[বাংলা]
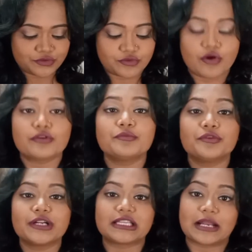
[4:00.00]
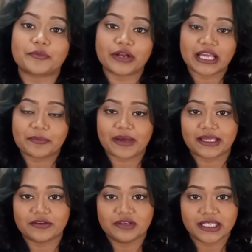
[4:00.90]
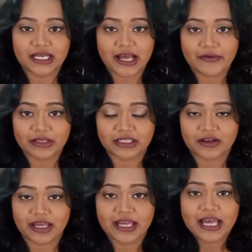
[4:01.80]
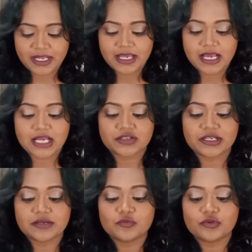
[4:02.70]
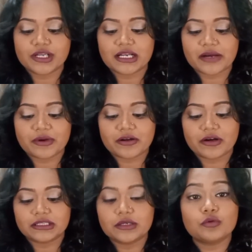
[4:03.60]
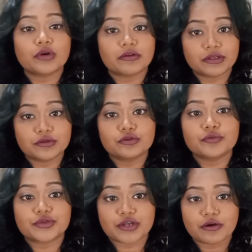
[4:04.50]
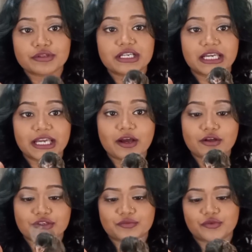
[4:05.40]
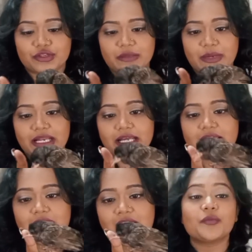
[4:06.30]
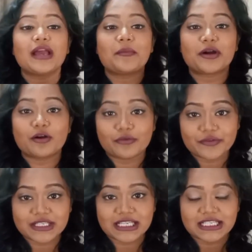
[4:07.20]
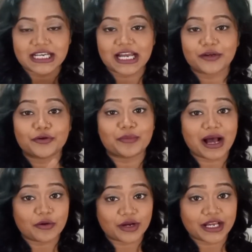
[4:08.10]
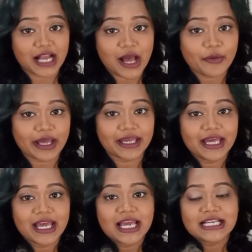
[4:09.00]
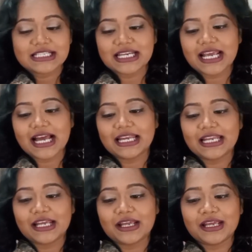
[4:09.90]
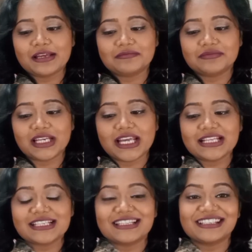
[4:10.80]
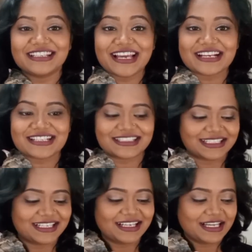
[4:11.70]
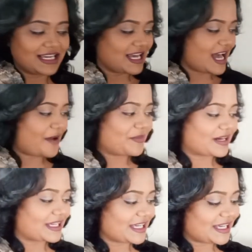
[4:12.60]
নরম করে তারপরে এই পাখিগুলিকে খাওয়াতে হয় আসলে এটা মুরগির খাবার হওয়াতে ওরাও কিন্তু খুব সহজে খেয়ে হজম করতে পারে আমার অফিসে যেখানে ওর মা ওকে খাওয়ায় সেখানে নিয়ে যেতে নিয়ে আসতে আমাকে